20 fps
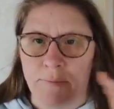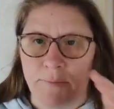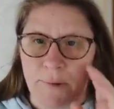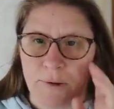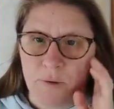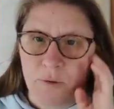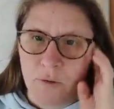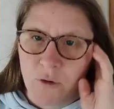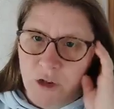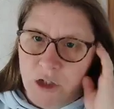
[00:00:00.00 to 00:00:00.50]

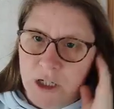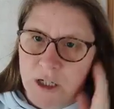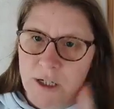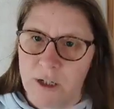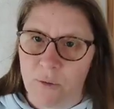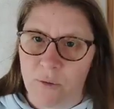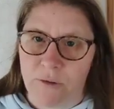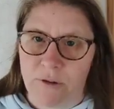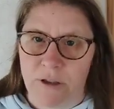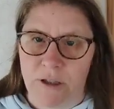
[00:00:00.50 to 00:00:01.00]
Parce que j'ai
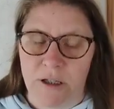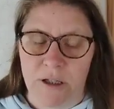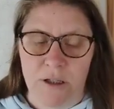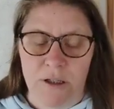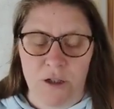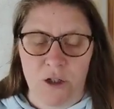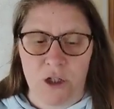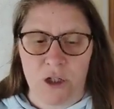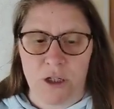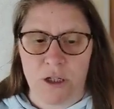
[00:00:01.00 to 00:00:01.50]
ri
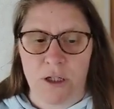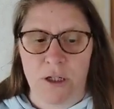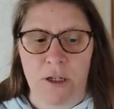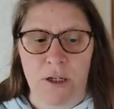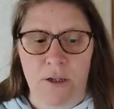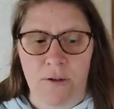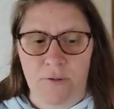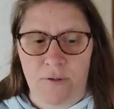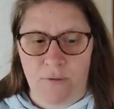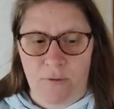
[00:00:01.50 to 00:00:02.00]
aussi,
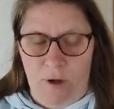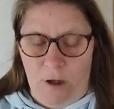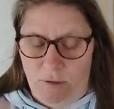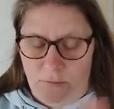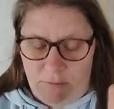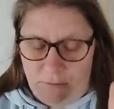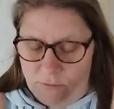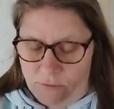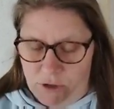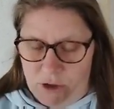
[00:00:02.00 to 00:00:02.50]
j'ai. Enfin voilà,
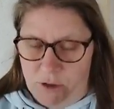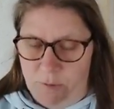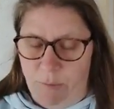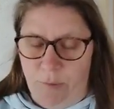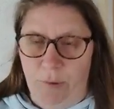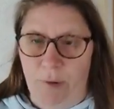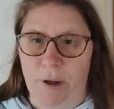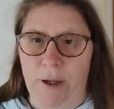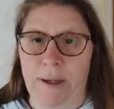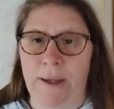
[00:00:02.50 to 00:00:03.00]
j'ai
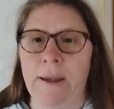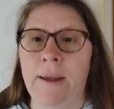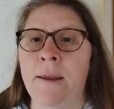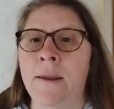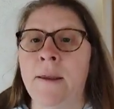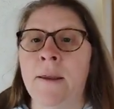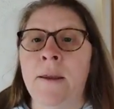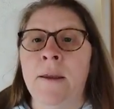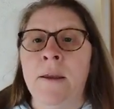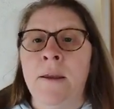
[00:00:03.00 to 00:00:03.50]
pleuré.
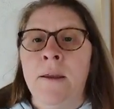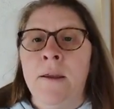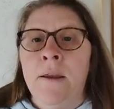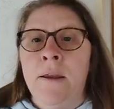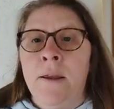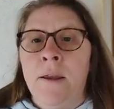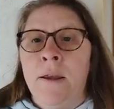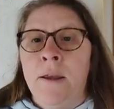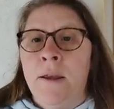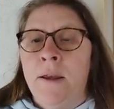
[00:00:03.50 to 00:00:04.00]

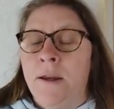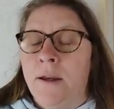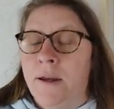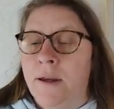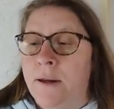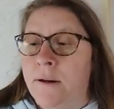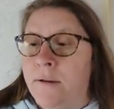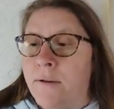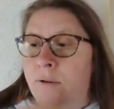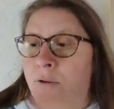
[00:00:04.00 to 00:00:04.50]

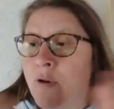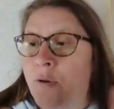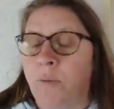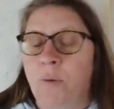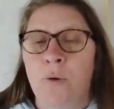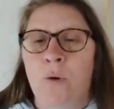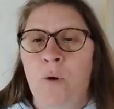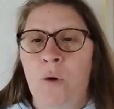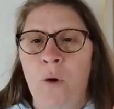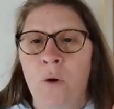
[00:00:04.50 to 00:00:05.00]
Et euh, je
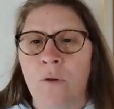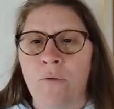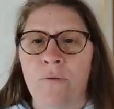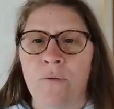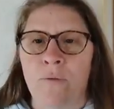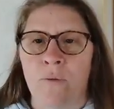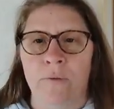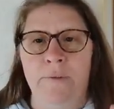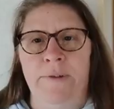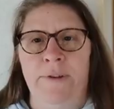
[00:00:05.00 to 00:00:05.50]
peux que
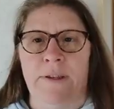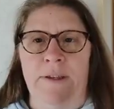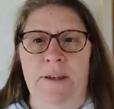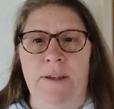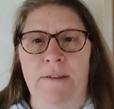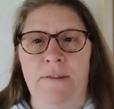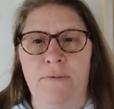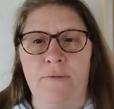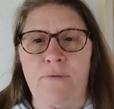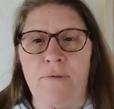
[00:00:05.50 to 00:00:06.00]
vous
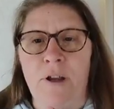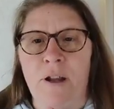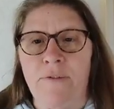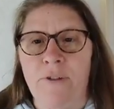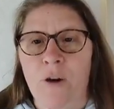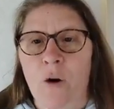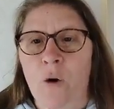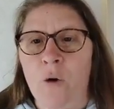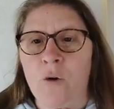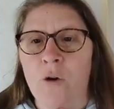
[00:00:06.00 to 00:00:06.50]
conseiller, si vous ne
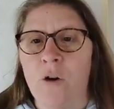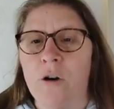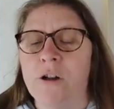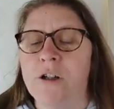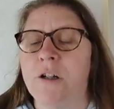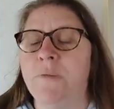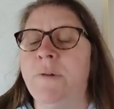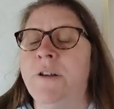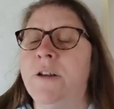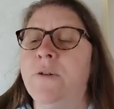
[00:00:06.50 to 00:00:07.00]
l'avez encore
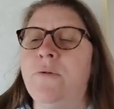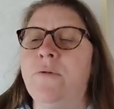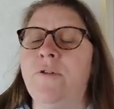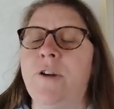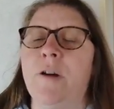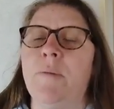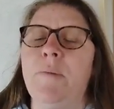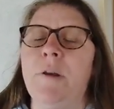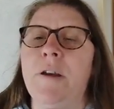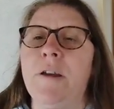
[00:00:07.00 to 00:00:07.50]
jamais
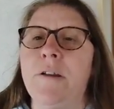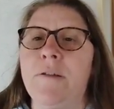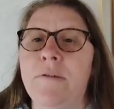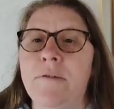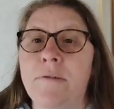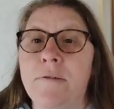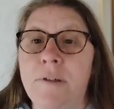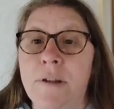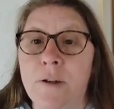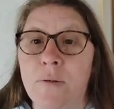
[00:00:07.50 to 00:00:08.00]
découvert, mais euh,
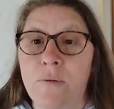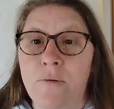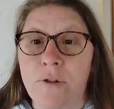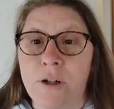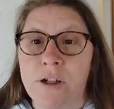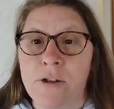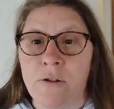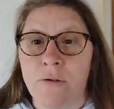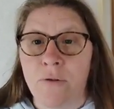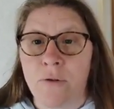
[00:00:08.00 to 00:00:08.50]

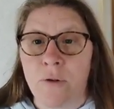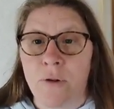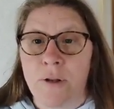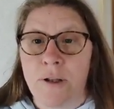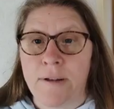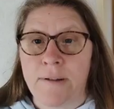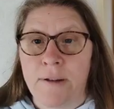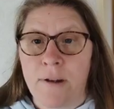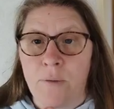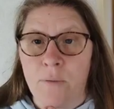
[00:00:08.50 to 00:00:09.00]
découvrez Jean-Luc
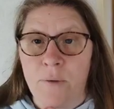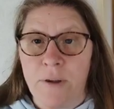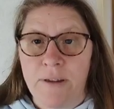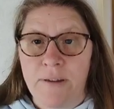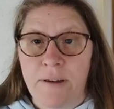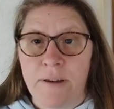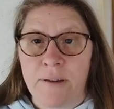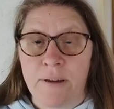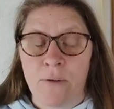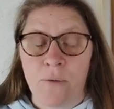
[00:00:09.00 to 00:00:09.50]
ça Oui,
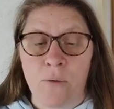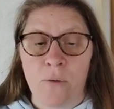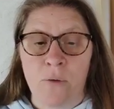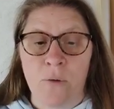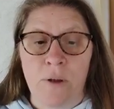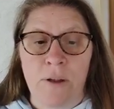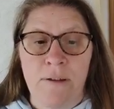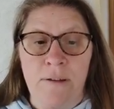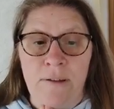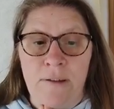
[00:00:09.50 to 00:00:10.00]
c'est un
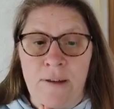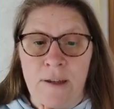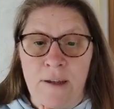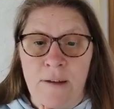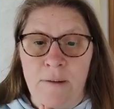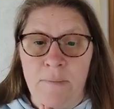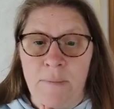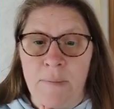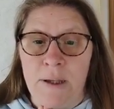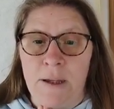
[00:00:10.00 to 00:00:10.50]

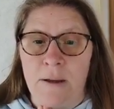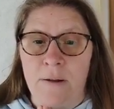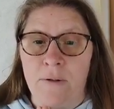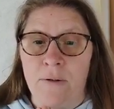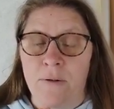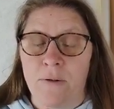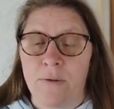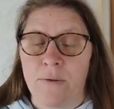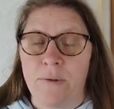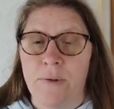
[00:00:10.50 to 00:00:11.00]
auto-édité, mais
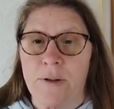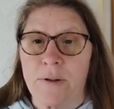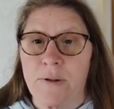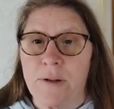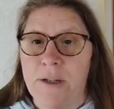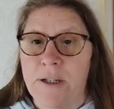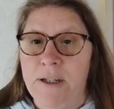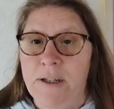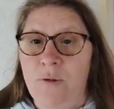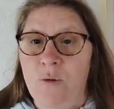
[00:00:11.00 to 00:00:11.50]
alors, euh,
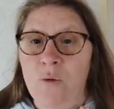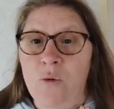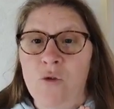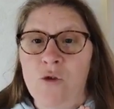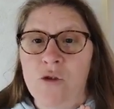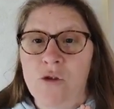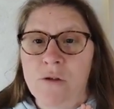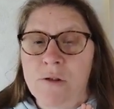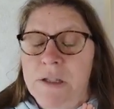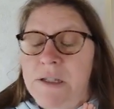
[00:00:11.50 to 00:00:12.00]
il est d'une
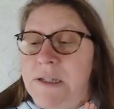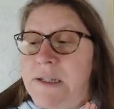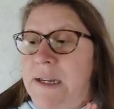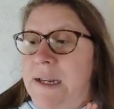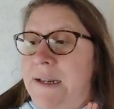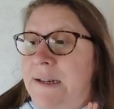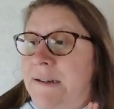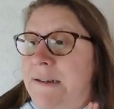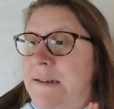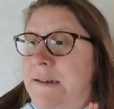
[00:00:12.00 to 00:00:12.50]

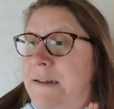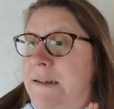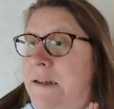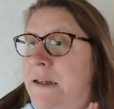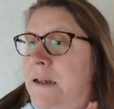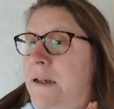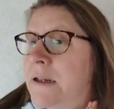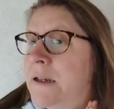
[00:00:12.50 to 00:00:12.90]
gentillesse.